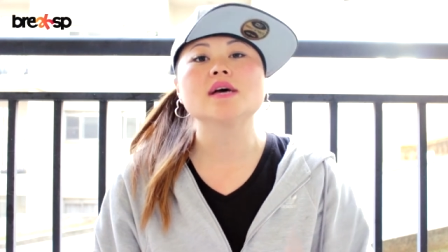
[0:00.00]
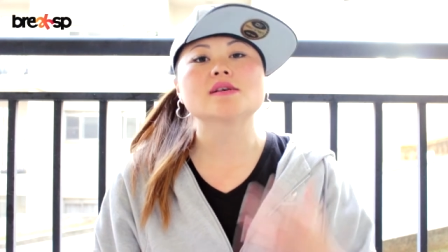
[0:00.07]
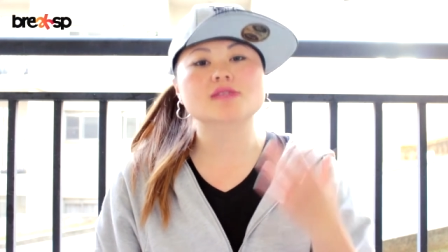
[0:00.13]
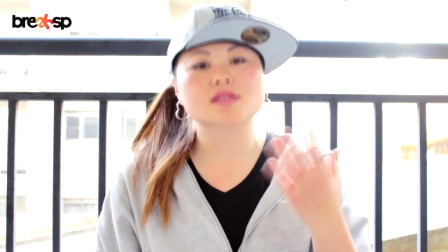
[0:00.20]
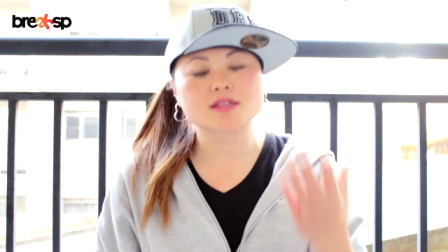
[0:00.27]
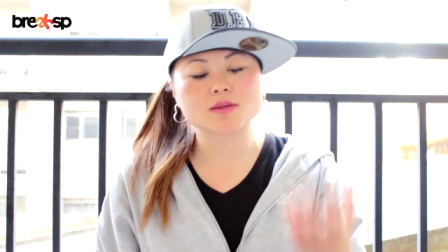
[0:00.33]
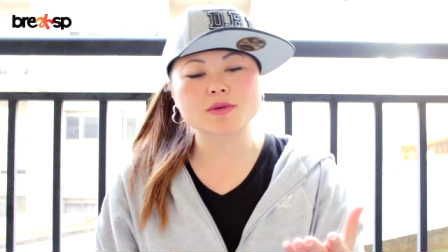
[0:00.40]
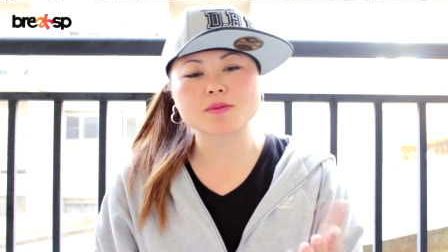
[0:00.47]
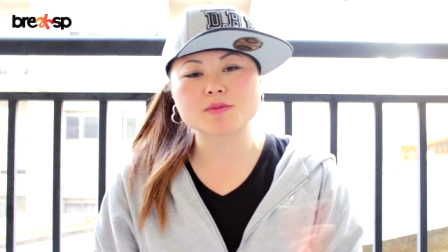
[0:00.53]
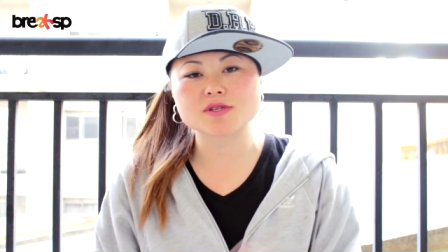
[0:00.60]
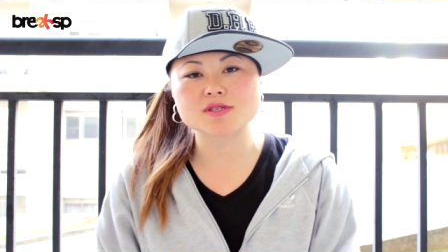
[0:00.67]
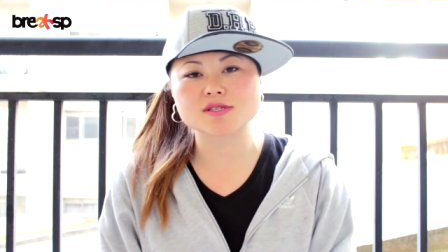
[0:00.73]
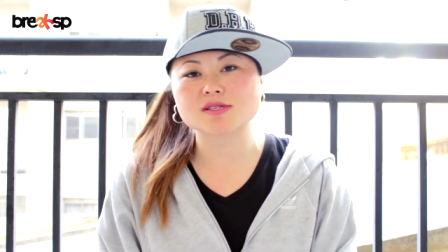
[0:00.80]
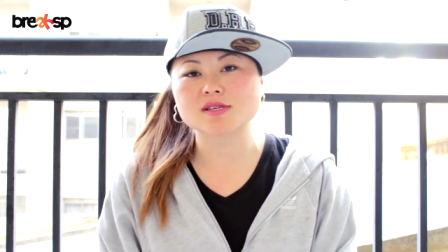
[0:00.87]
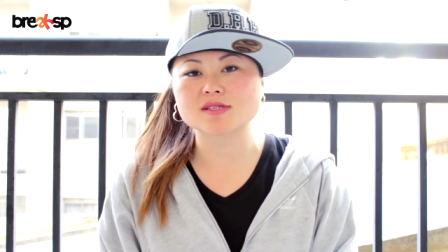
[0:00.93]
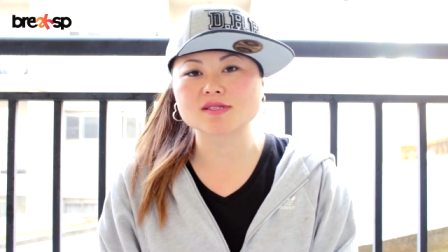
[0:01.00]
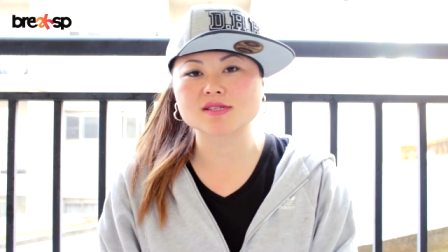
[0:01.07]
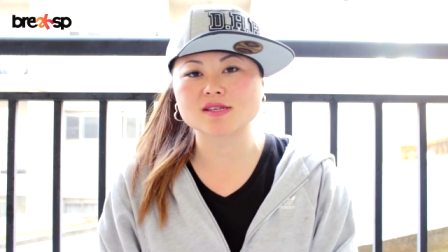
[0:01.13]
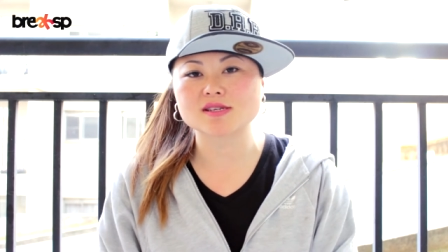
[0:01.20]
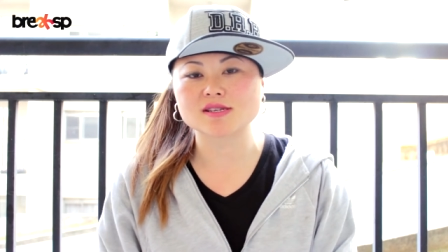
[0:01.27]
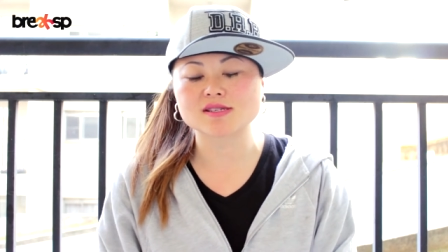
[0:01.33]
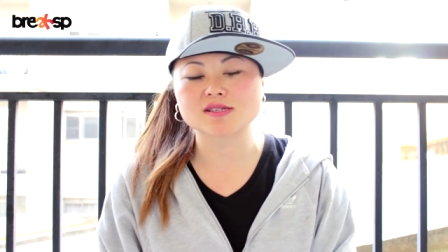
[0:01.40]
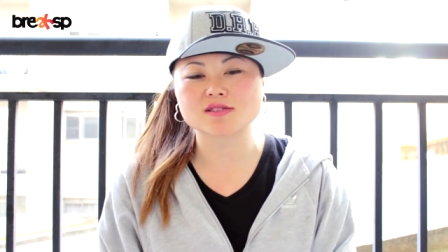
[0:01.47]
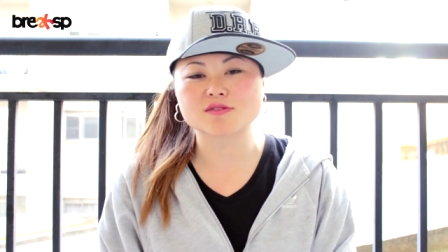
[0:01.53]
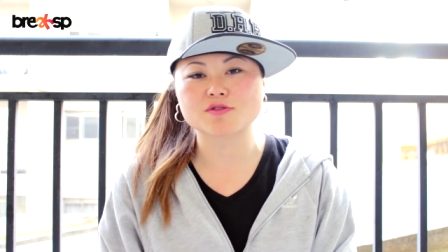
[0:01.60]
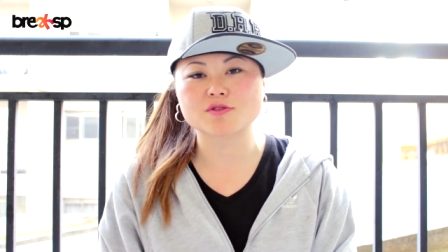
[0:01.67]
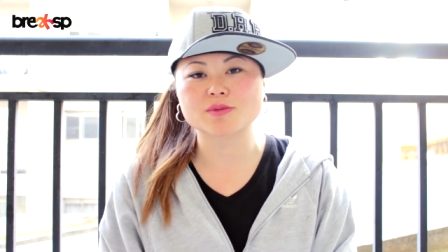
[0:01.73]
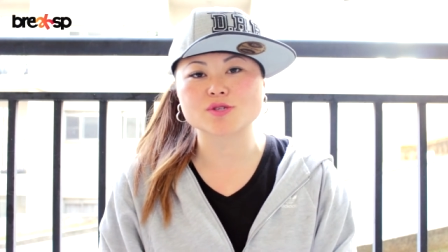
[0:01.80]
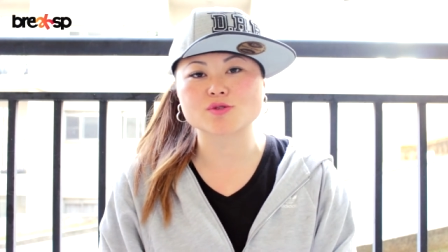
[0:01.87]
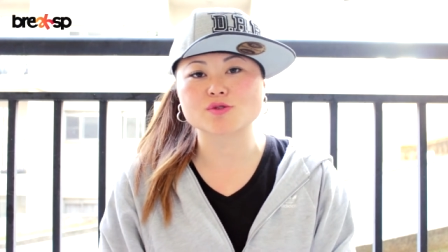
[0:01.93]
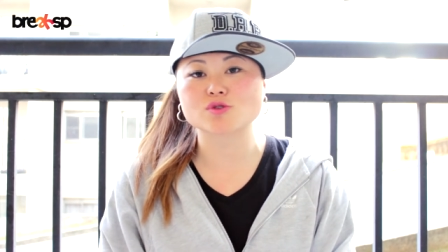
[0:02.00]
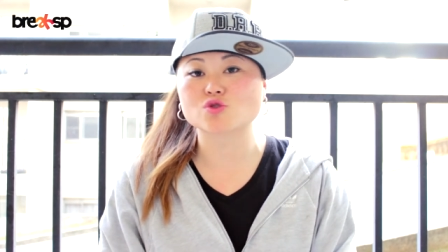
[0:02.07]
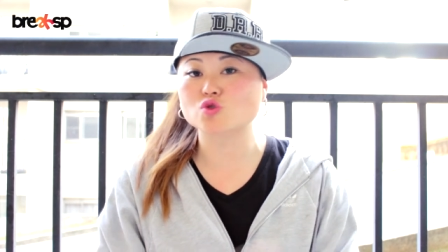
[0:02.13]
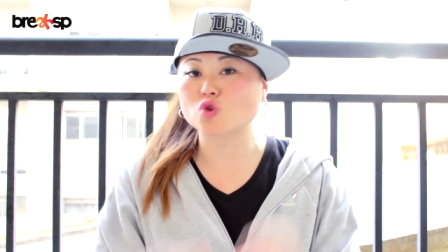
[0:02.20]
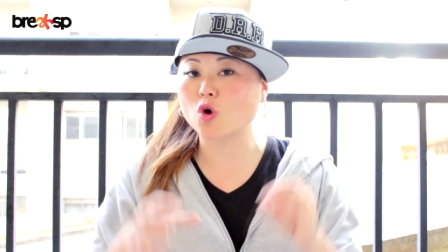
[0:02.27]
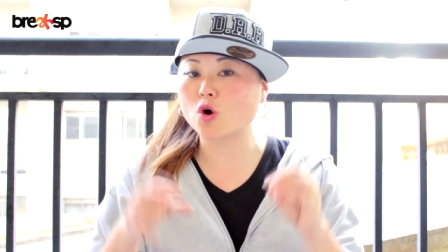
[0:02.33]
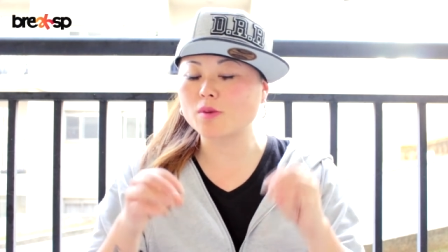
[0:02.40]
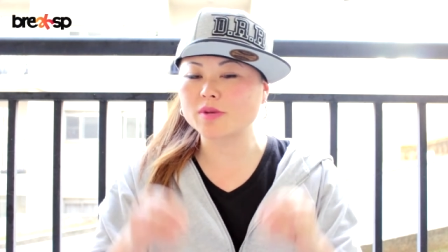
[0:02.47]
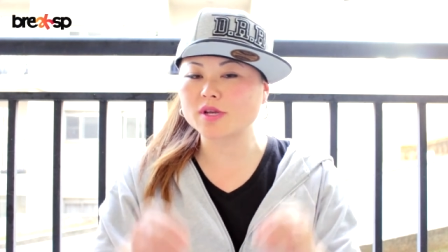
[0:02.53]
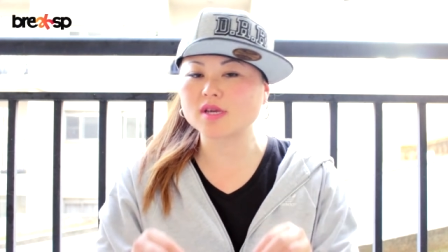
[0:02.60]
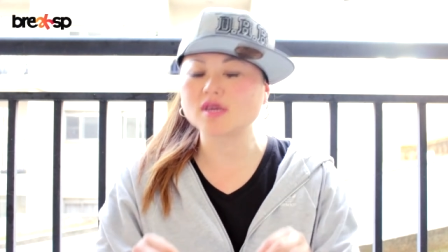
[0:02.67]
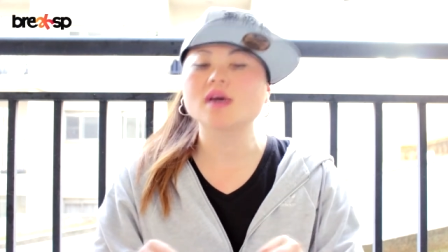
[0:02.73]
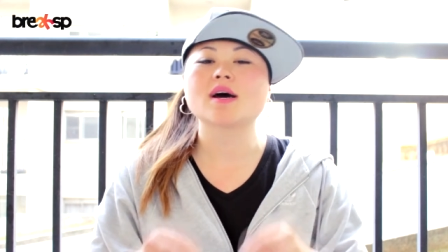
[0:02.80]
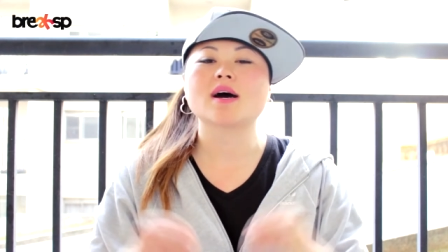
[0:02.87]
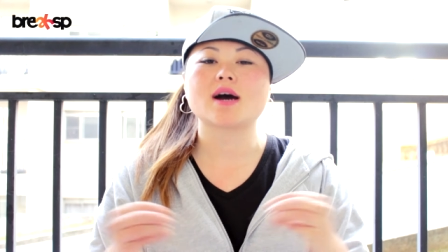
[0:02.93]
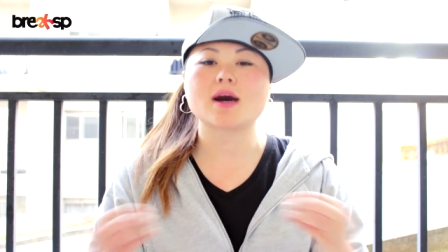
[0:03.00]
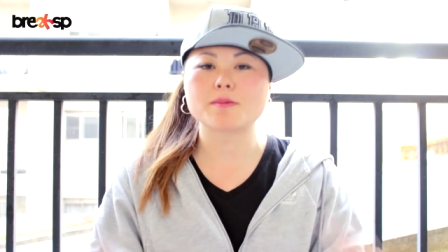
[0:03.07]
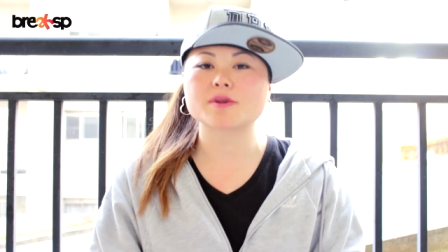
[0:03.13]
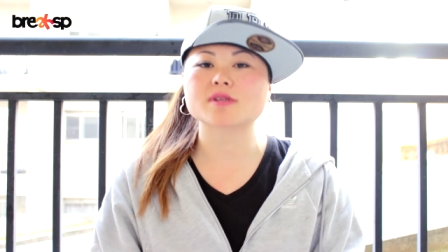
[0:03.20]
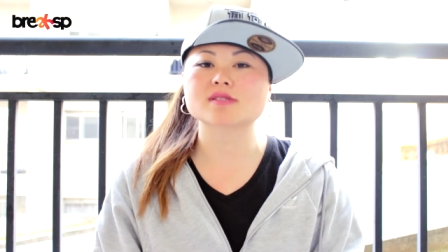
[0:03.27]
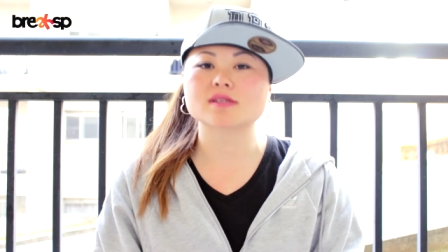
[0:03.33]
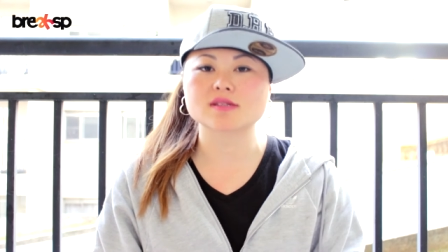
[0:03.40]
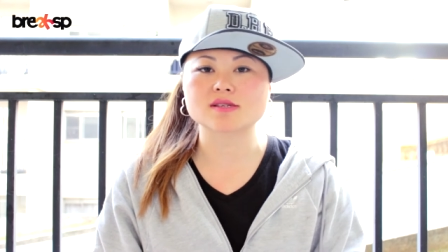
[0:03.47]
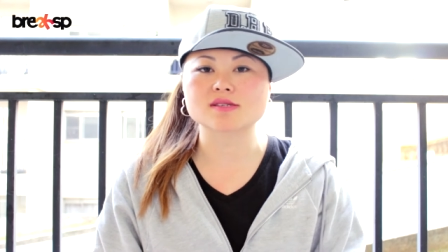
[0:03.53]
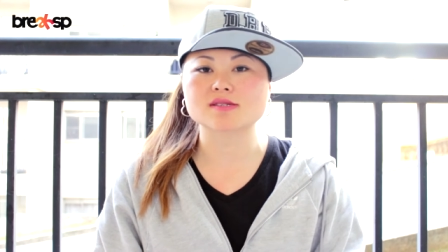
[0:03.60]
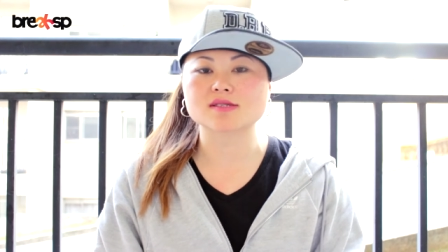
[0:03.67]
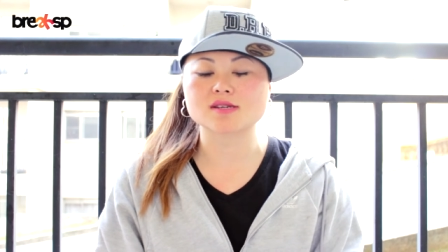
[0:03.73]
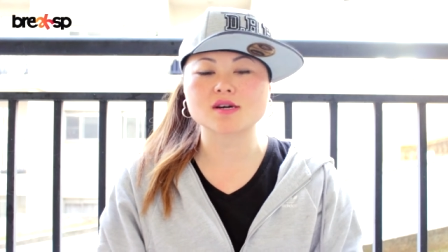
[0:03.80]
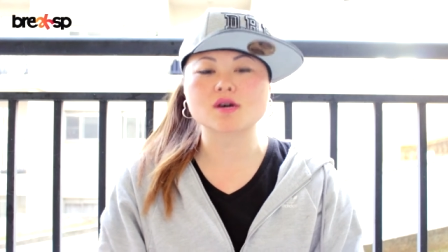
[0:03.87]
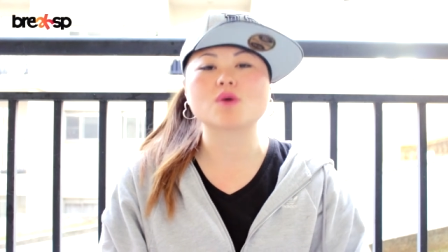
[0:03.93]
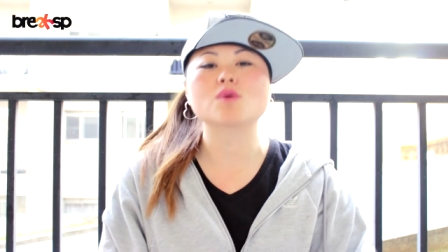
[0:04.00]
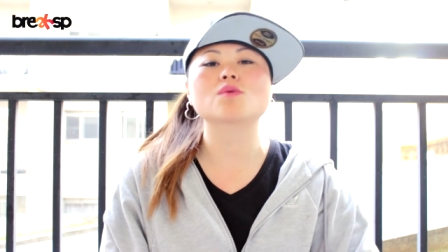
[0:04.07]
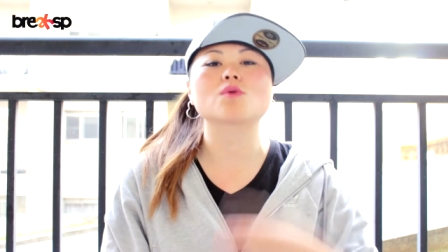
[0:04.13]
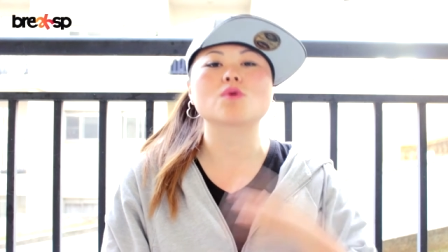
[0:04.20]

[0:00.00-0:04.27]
você também precisa inserir essas informações sobre a apresentação,